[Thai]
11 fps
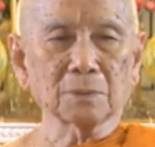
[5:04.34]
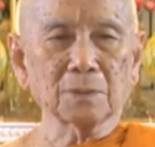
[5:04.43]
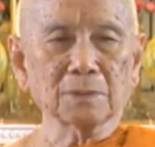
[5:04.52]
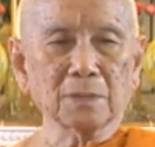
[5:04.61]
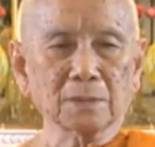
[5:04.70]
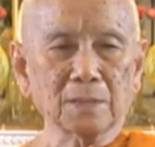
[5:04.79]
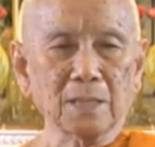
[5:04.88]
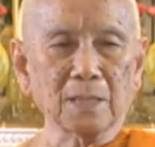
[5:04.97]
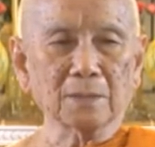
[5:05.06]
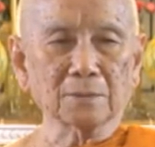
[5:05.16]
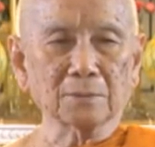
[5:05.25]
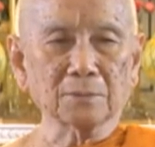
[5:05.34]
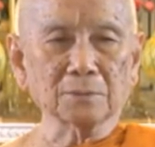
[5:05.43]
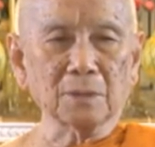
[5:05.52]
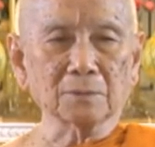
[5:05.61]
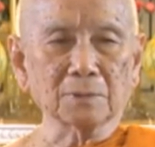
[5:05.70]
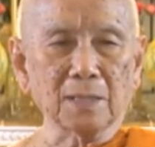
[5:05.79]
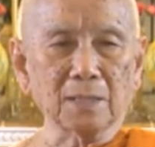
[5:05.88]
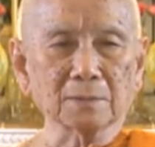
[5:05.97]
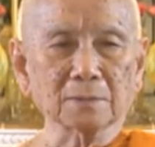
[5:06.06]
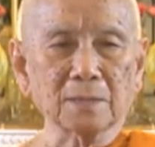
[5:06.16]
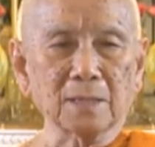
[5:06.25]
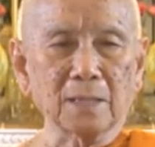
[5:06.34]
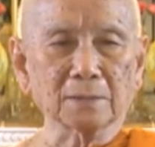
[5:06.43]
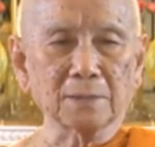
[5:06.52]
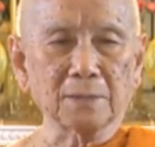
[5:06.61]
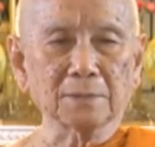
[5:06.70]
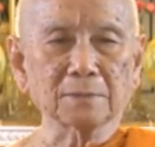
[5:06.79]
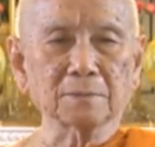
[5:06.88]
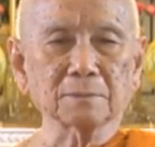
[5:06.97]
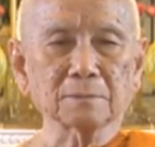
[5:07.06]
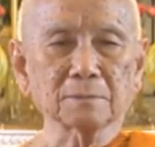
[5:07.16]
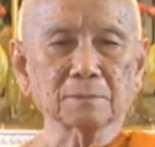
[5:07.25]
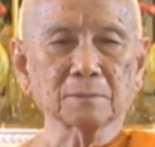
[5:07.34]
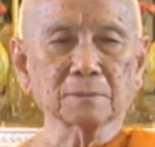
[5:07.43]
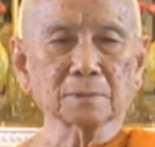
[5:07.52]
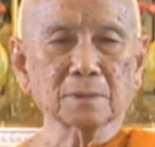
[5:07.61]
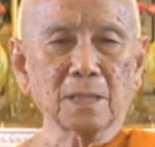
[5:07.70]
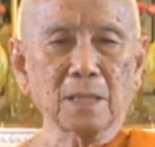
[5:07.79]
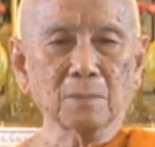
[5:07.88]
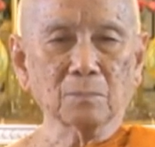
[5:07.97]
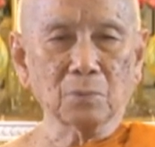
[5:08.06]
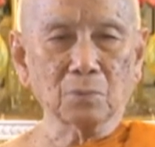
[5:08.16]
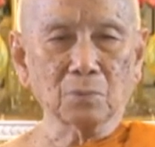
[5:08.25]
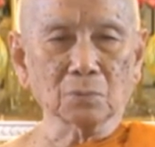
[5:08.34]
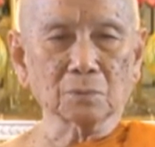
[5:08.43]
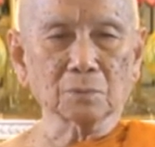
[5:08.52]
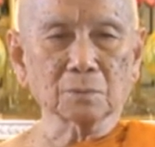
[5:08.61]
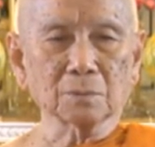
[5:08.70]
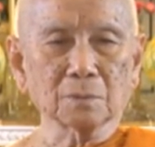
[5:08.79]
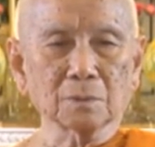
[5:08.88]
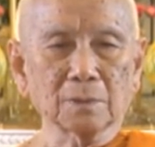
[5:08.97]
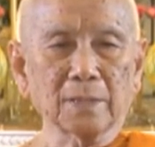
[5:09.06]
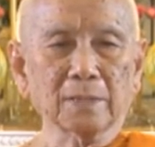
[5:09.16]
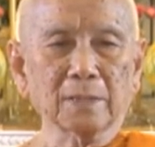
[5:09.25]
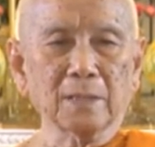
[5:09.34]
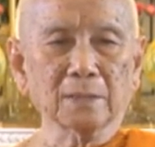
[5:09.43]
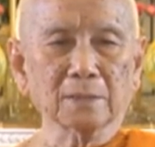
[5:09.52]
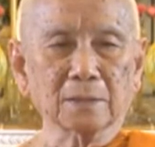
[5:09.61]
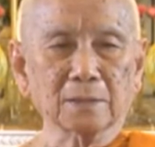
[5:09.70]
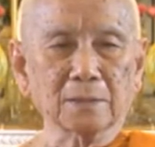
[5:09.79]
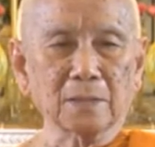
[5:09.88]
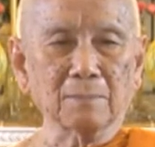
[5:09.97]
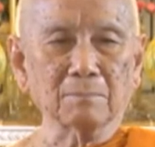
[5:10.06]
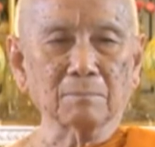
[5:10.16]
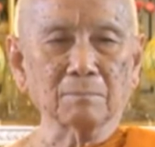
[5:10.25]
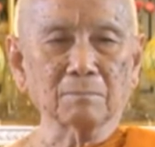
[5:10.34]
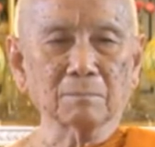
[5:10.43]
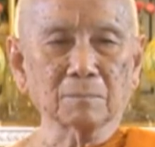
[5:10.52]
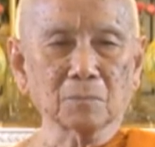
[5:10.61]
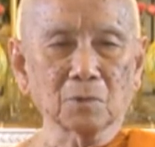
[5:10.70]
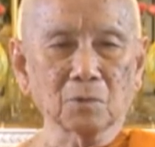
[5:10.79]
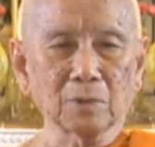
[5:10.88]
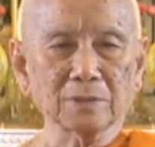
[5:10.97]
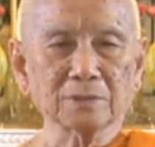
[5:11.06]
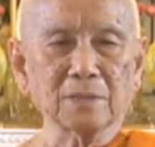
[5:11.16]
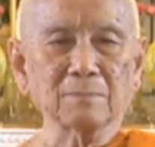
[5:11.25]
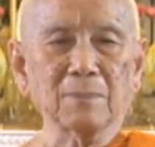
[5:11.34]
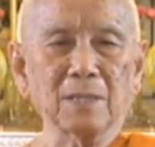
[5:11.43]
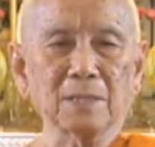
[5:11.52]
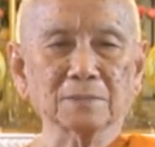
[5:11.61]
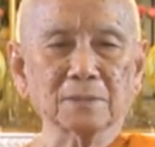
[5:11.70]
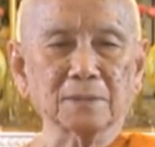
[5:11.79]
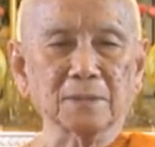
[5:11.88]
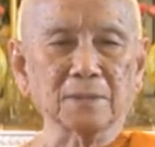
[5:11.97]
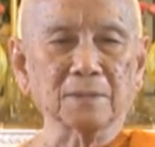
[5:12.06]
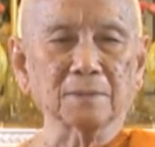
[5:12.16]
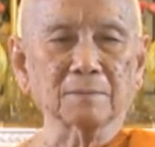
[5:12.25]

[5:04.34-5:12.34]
เพื่อจะได้รู้เท่าทันการคิด การพูดและการกระทำด้วยสัมมาสติ